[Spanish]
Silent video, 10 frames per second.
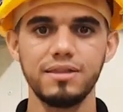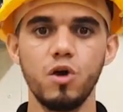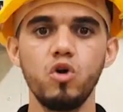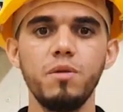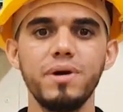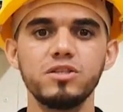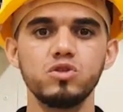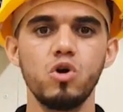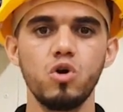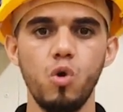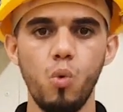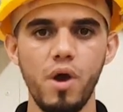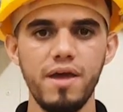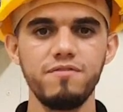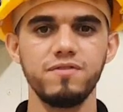de un inversor
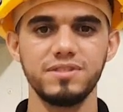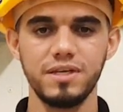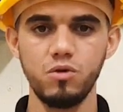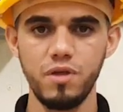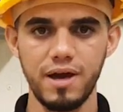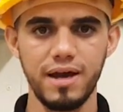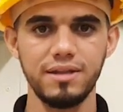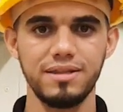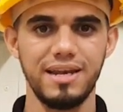Wave senuidar